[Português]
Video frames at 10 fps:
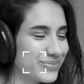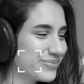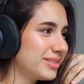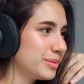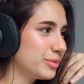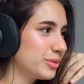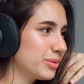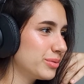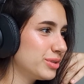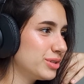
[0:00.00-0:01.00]
Vamos
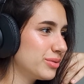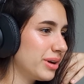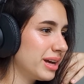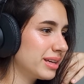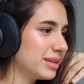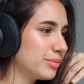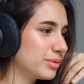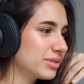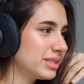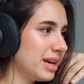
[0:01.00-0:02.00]
continuar aqui
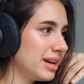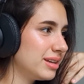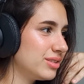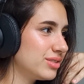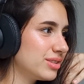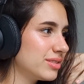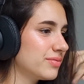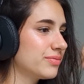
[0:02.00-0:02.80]
pro site.